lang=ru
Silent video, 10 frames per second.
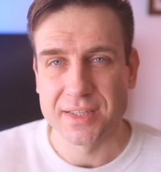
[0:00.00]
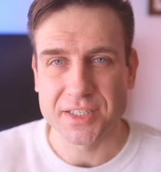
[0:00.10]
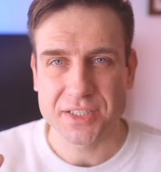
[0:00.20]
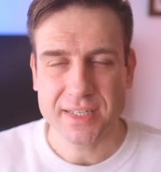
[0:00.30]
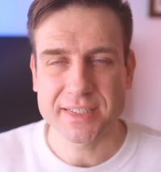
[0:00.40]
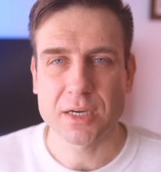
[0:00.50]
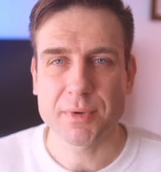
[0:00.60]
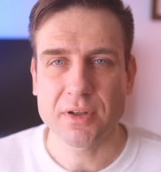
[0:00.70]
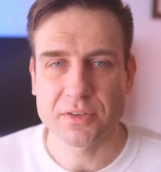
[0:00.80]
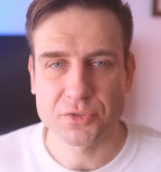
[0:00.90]
Начинается, как
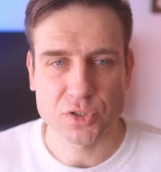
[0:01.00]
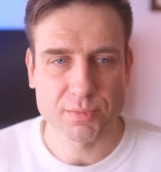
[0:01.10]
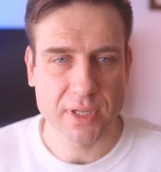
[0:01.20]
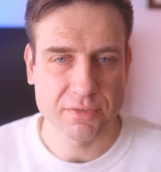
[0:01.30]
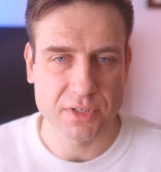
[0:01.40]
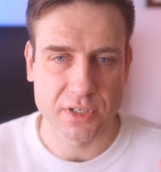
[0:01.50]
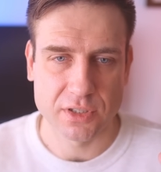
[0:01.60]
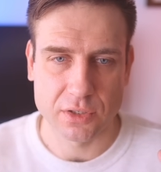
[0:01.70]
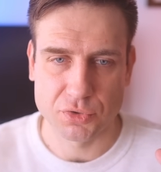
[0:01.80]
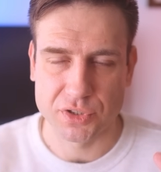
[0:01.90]
правило, все с планов
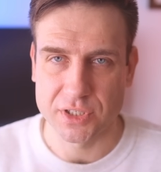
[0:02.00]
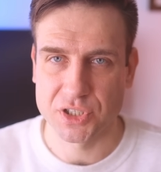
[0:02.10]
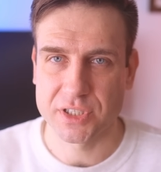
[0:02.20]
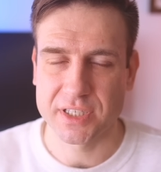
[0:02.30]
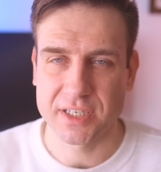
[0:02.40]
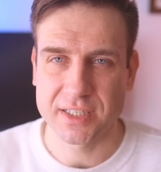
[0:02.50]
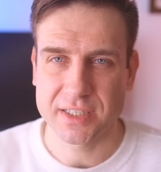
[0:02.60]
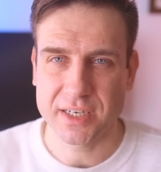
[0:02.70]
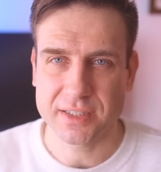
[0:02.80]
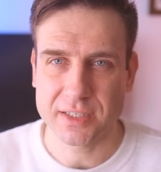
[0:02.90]
каких-то очень даже таких
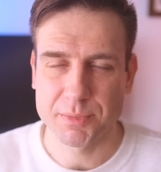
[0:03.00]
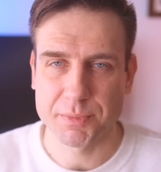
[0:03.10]
конкретных.